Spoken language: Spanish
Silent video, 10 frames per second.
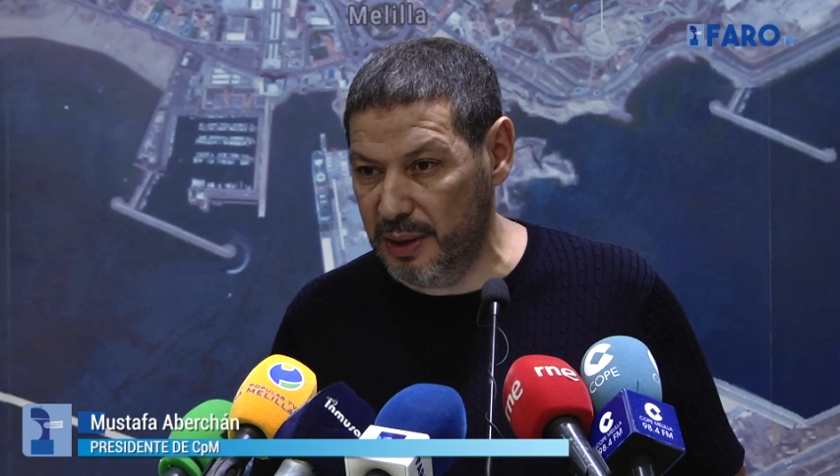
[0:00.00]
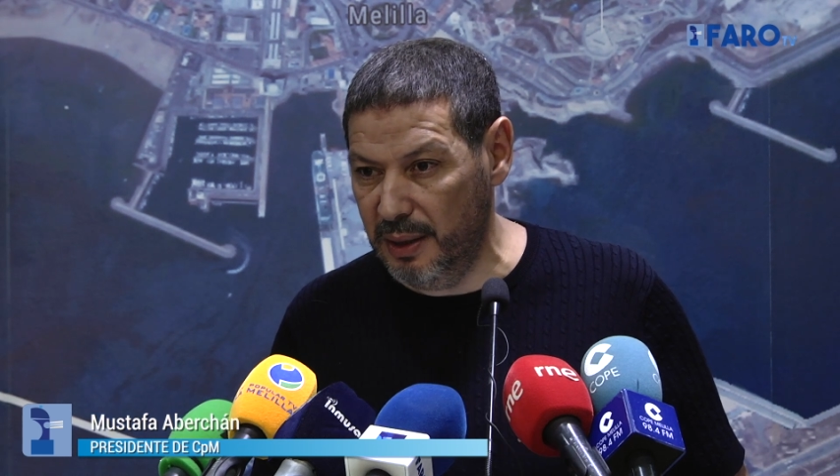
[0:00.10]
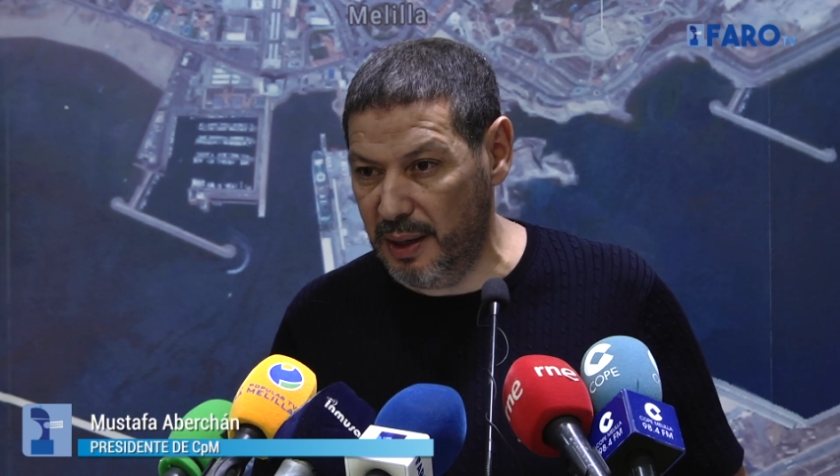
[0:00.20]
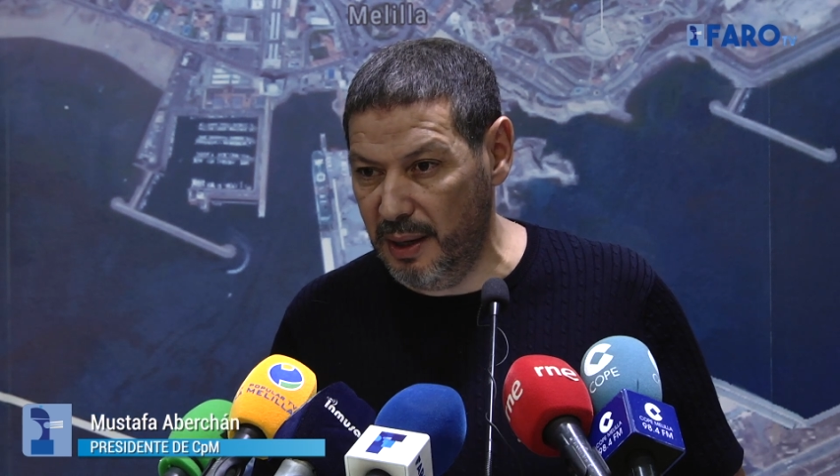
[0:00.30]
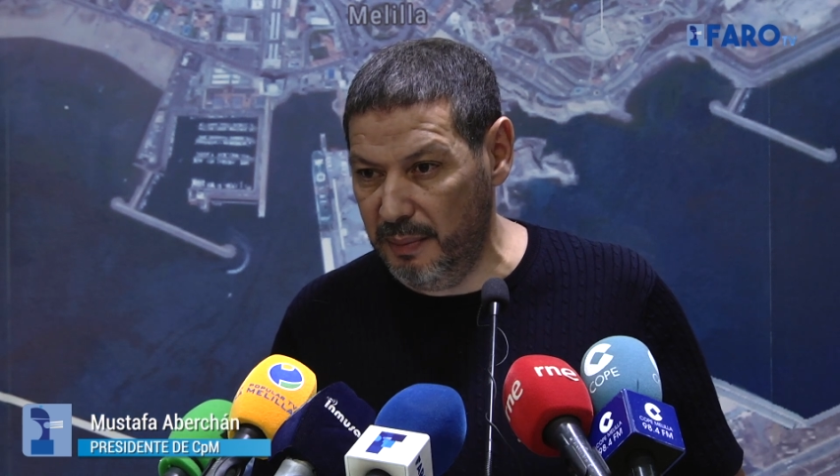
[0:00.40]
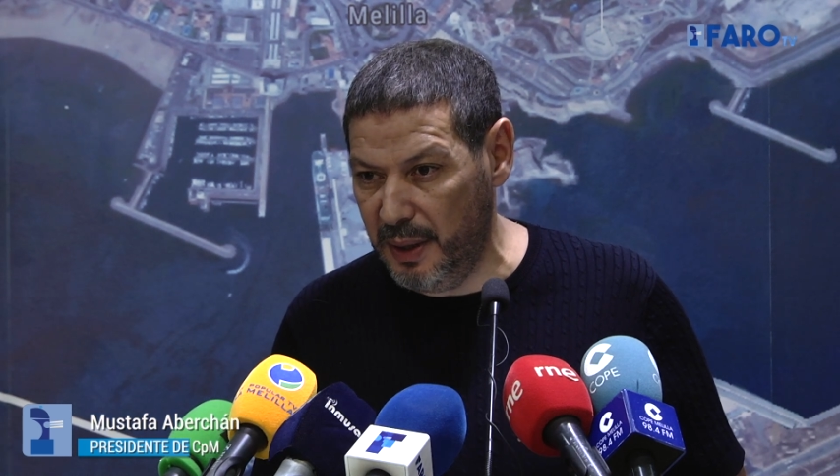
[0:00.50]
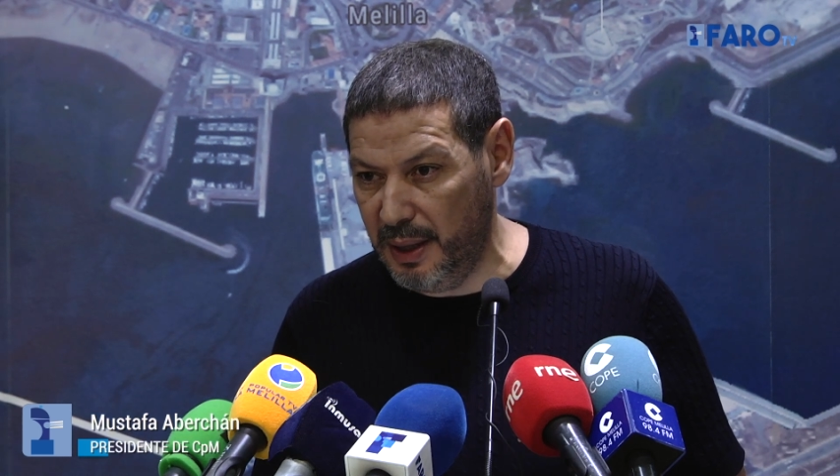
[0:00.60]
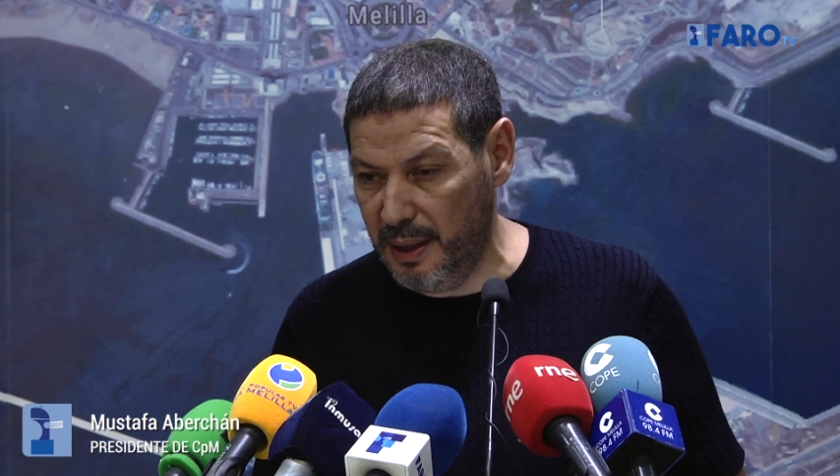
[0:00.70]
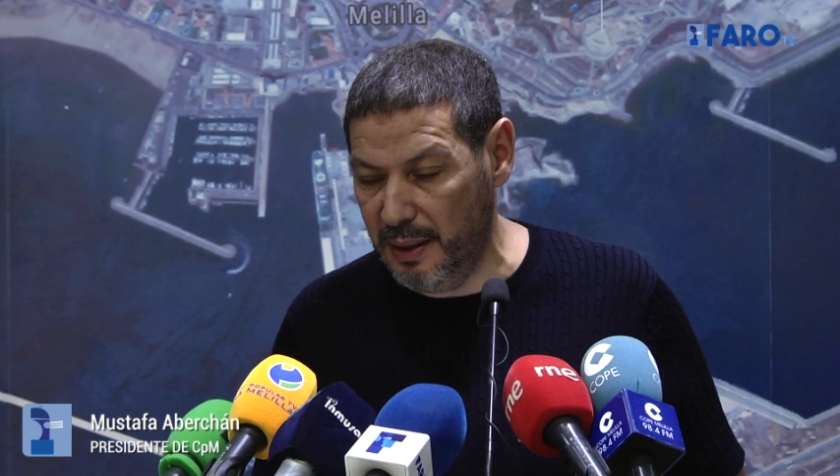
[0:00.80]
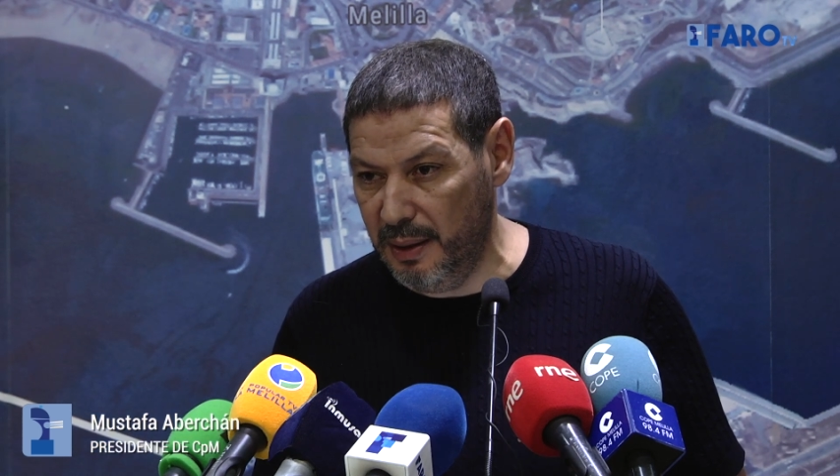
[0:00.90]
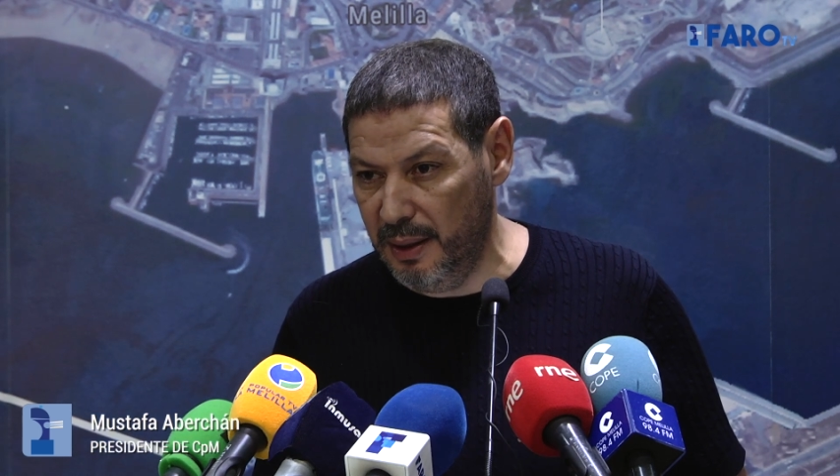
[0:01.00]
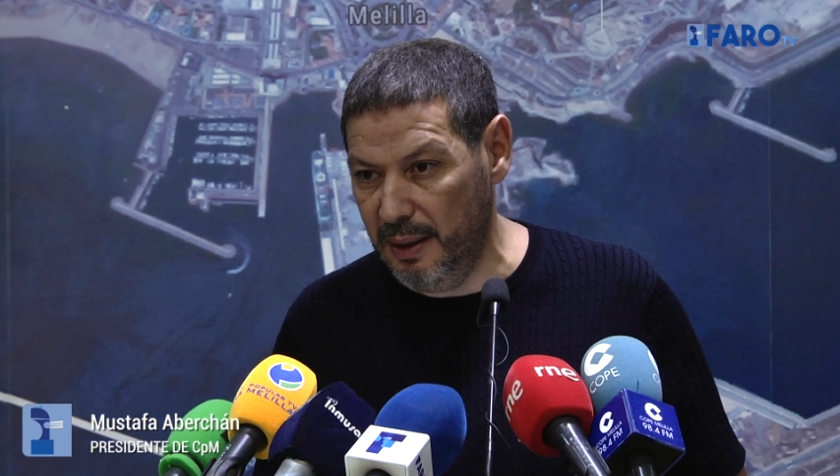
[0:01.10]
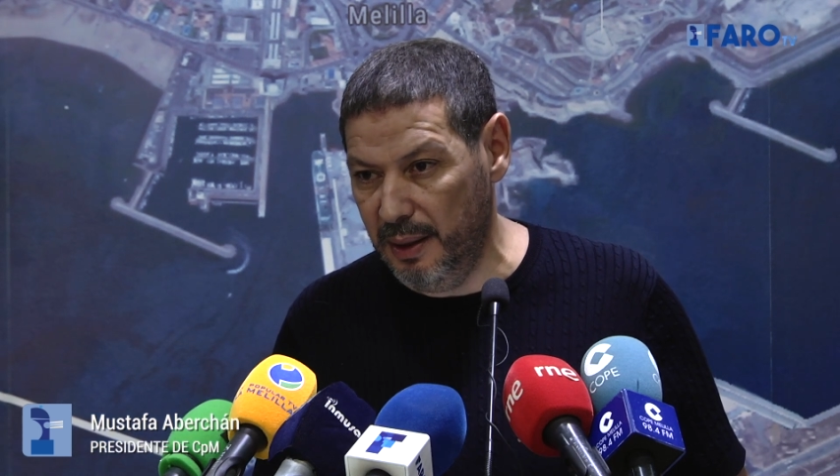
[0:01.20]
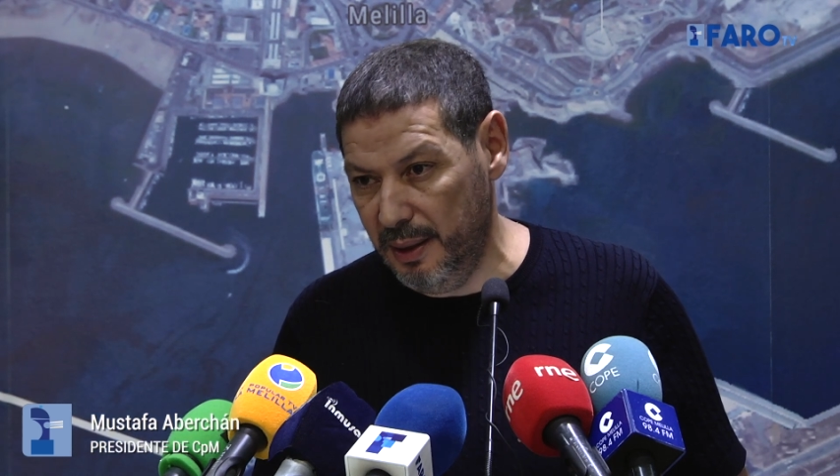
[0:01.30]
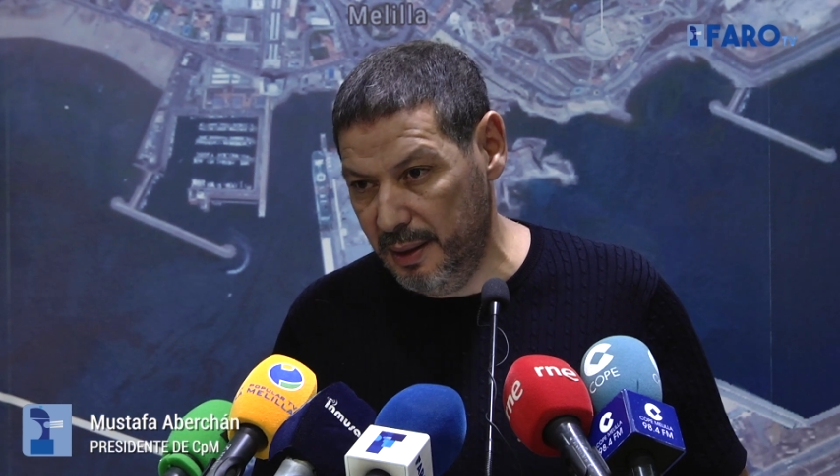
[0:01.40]
Central para
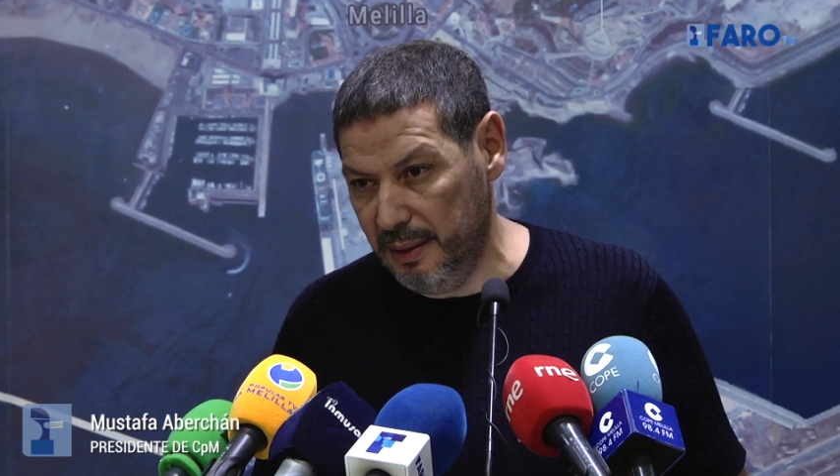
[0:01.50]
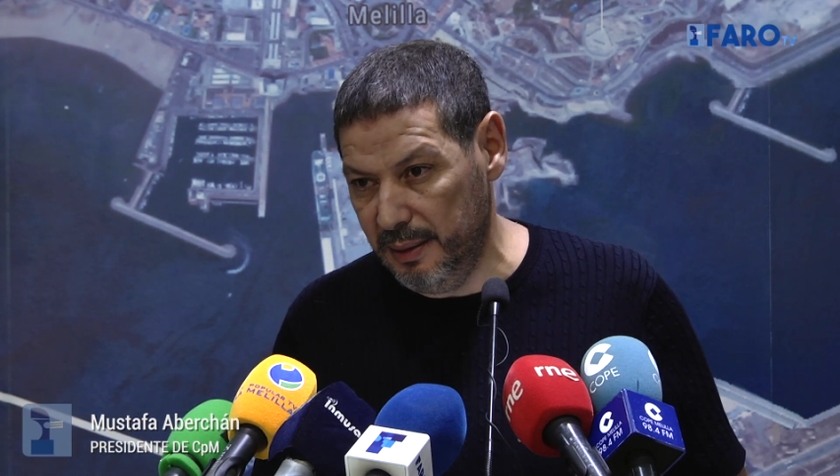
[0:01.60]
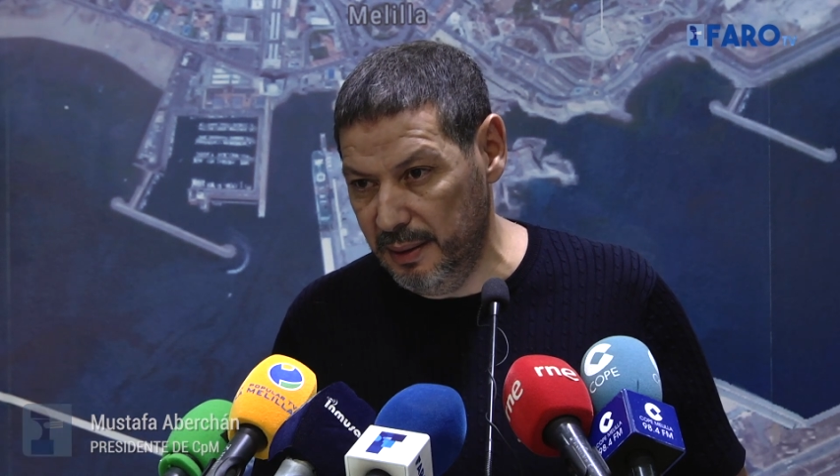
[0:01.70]
eh,